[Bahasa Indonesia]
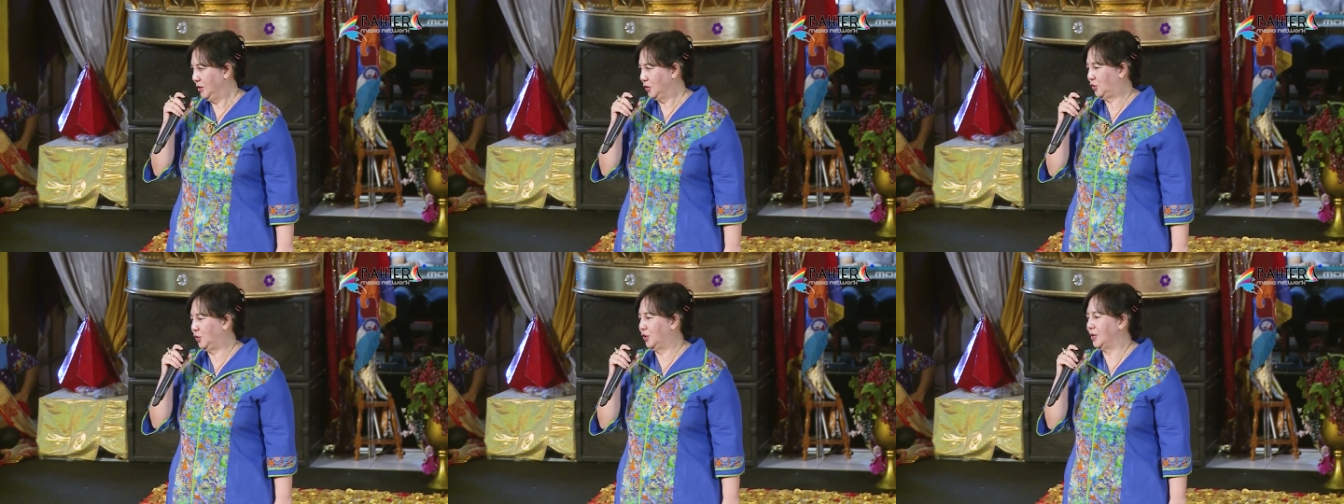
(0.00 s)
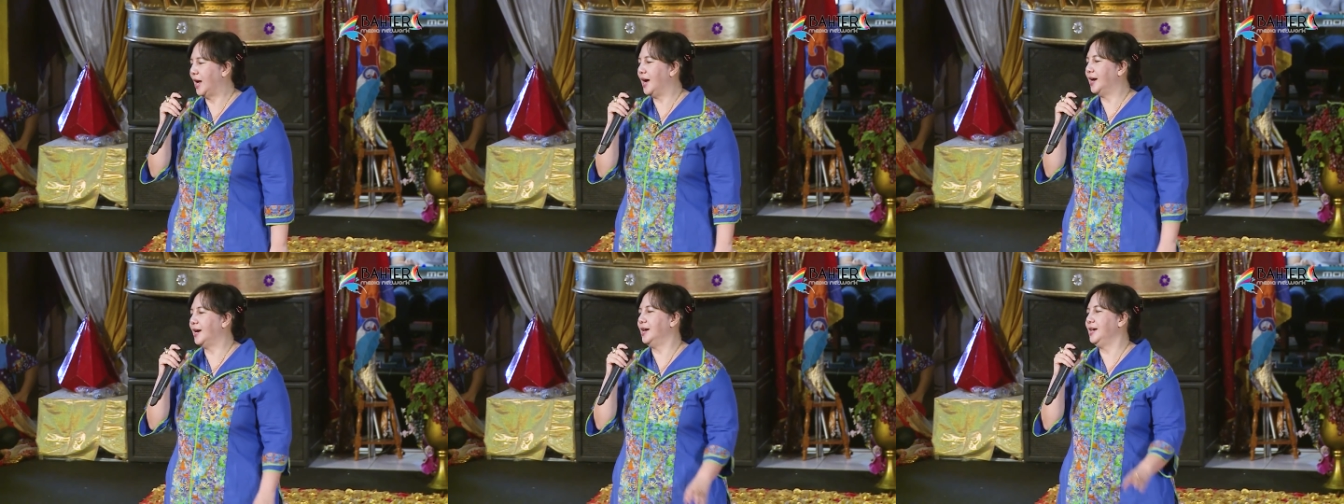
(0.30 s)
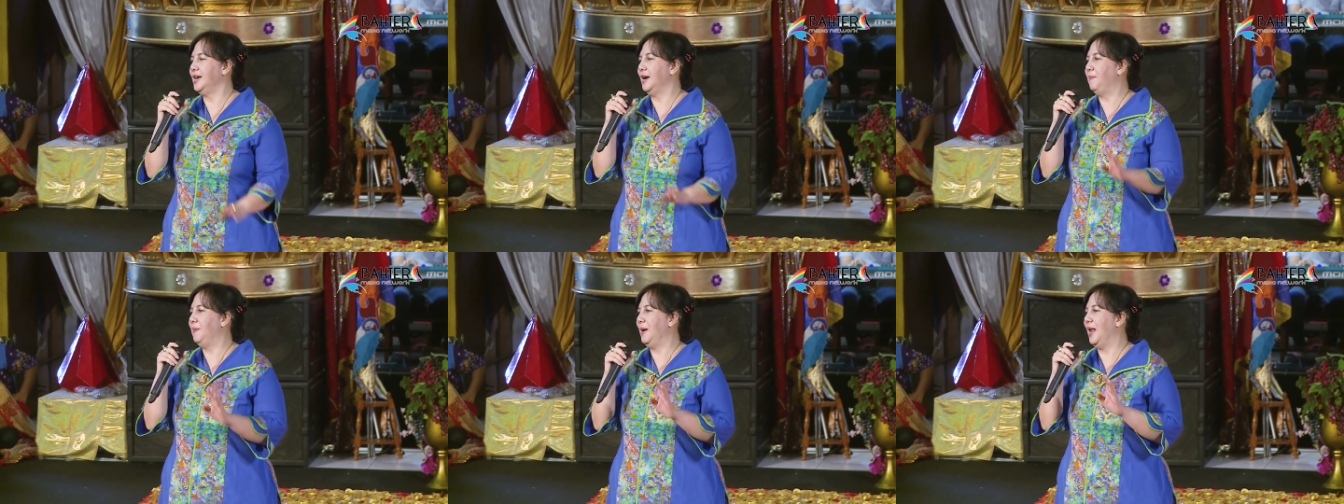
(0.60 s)
Saudara
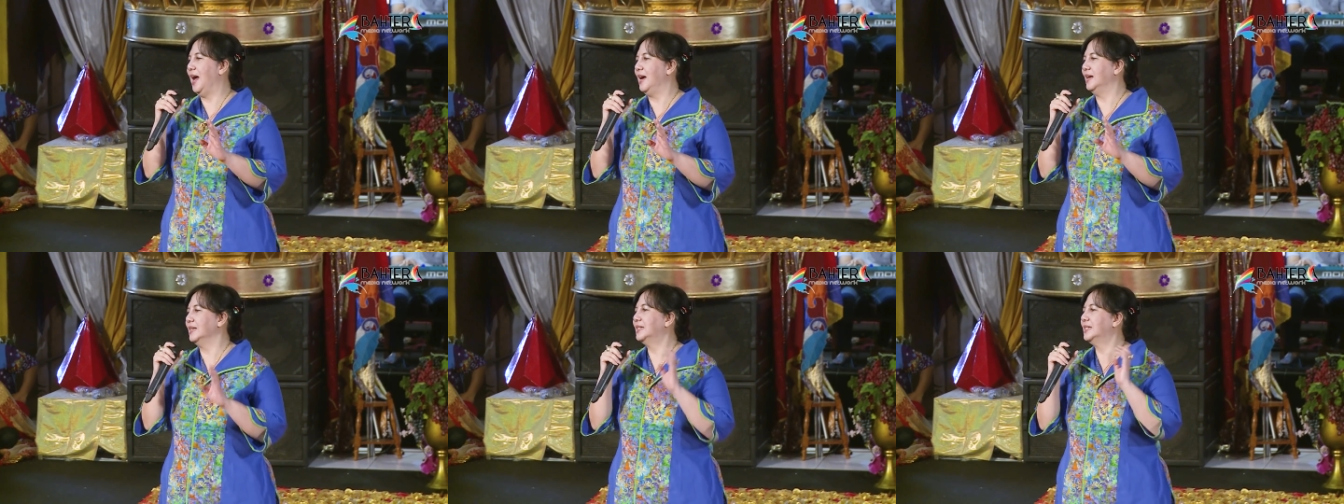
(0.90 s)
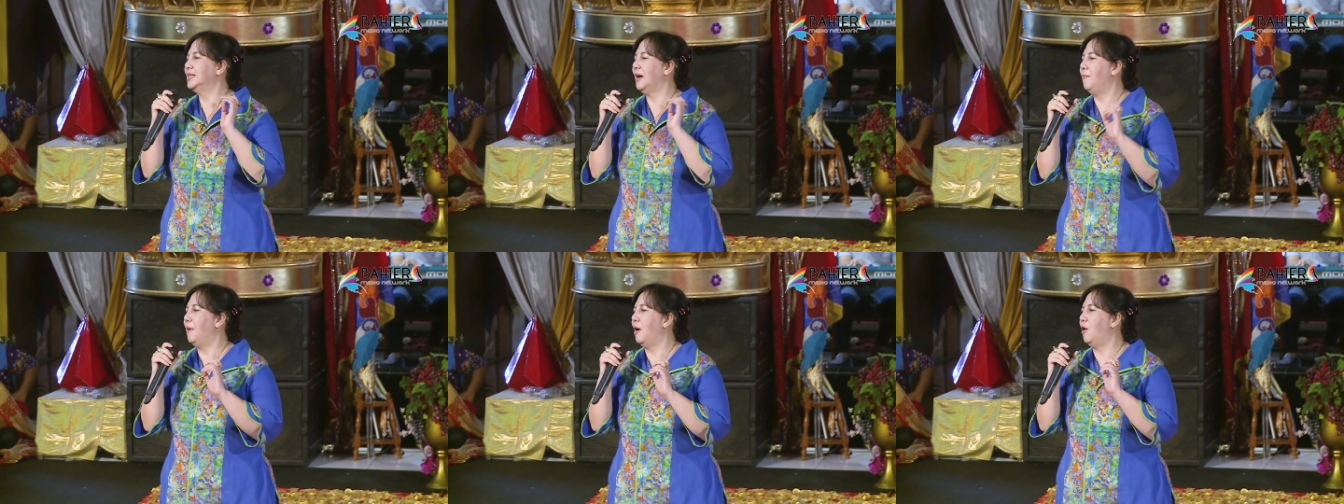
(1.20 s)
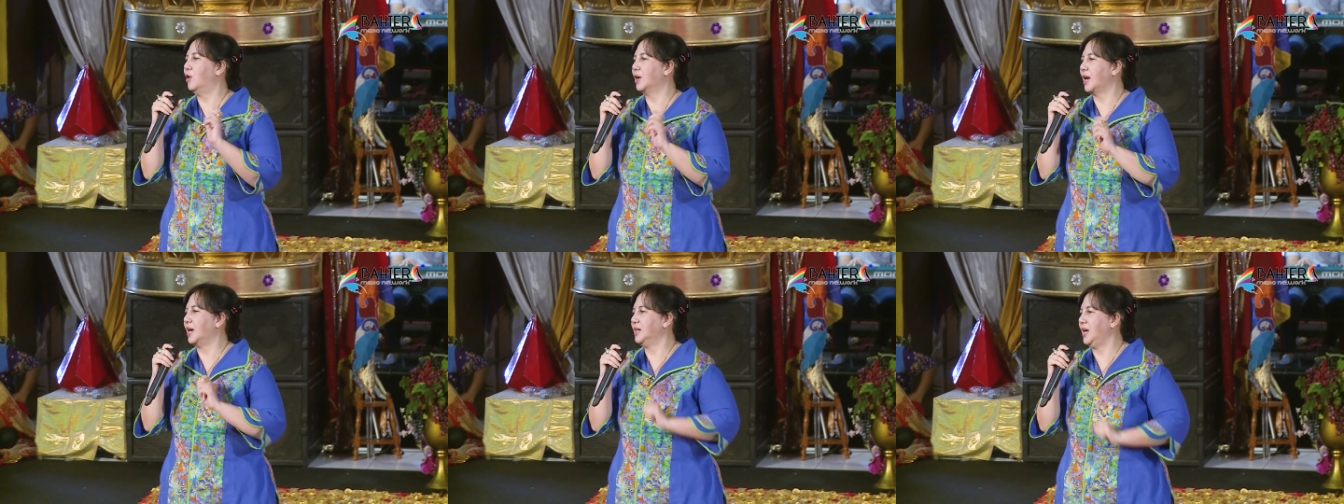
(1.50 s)
dia bilang sama
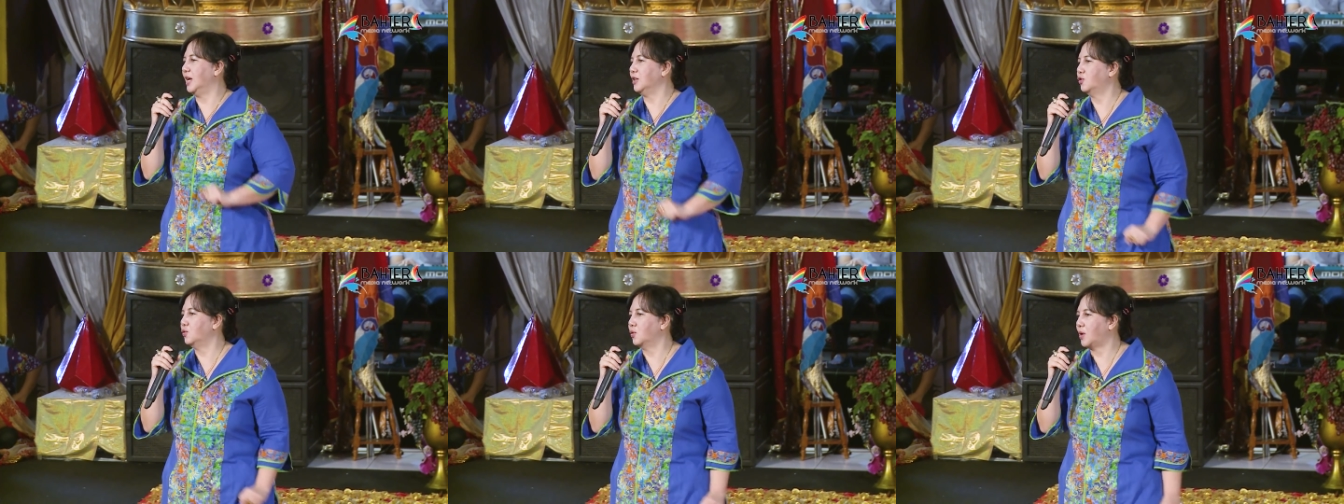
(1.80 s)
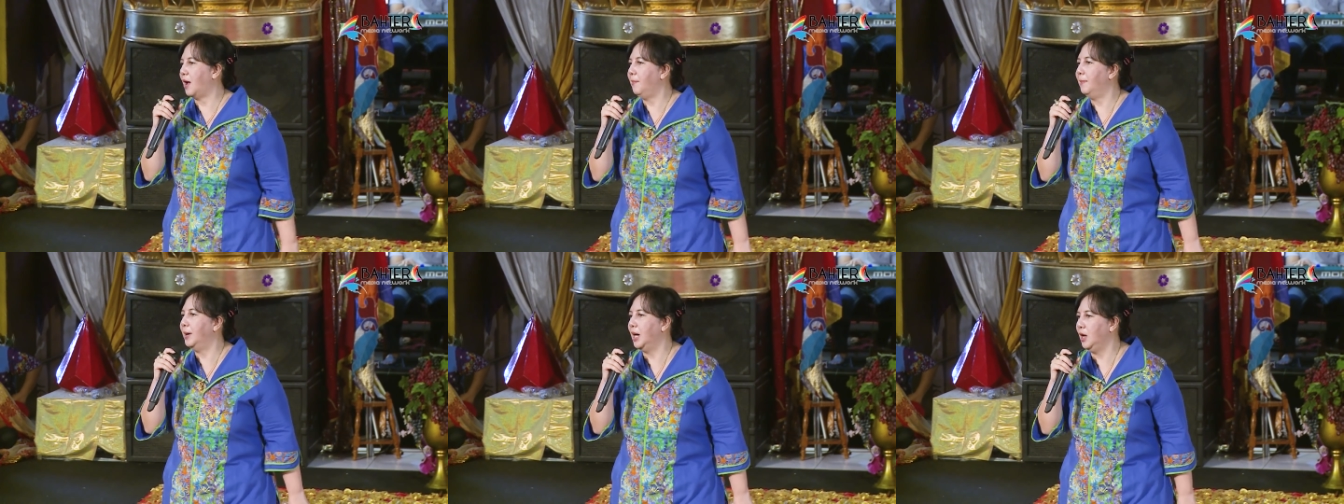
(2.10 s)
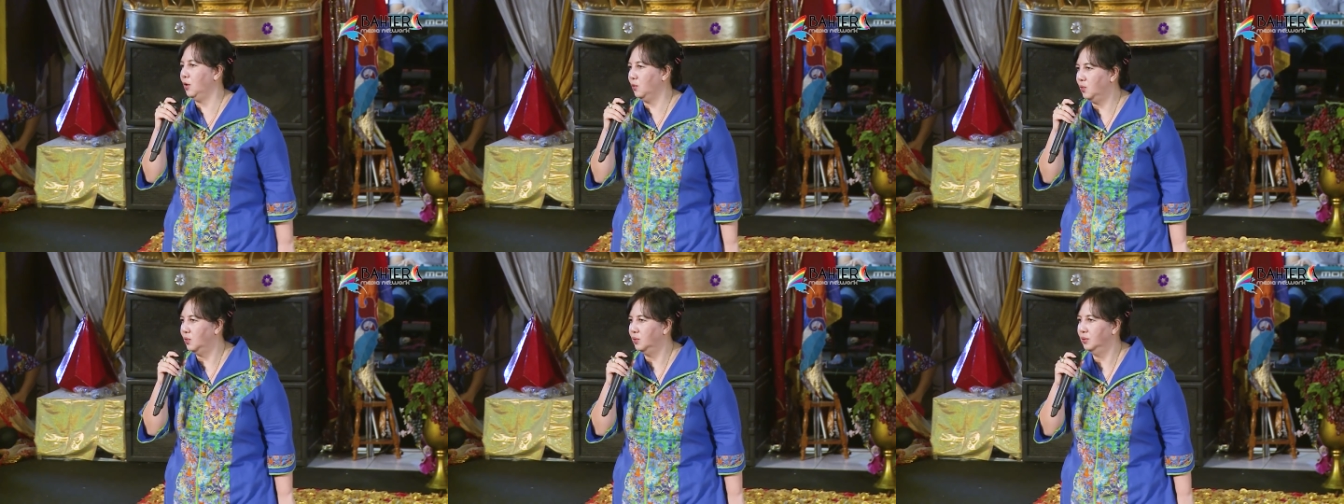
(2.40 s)
orang yang suka
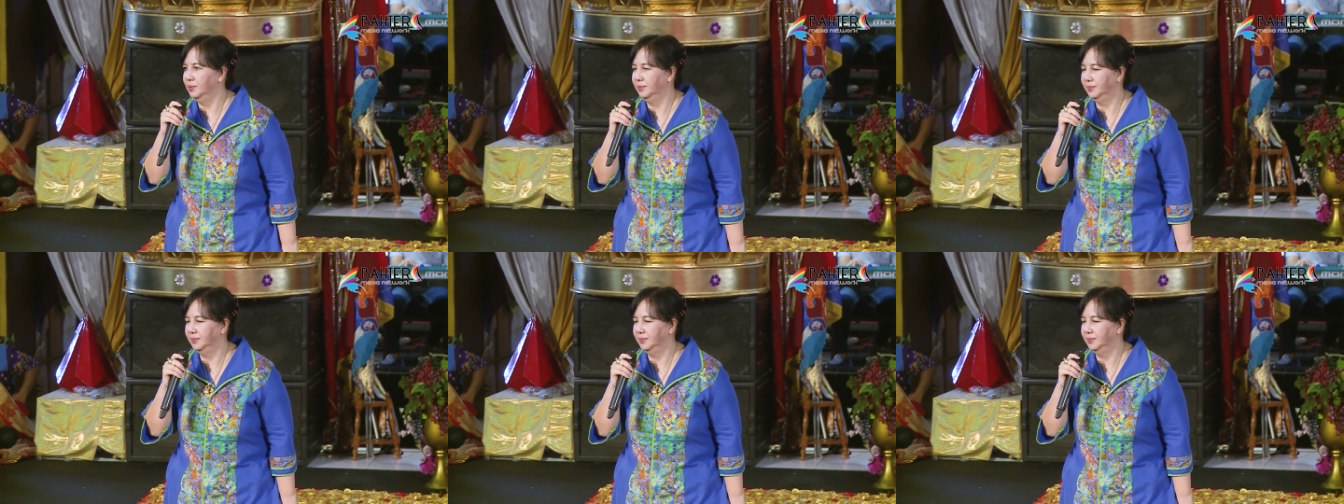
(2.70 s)
mengeluh.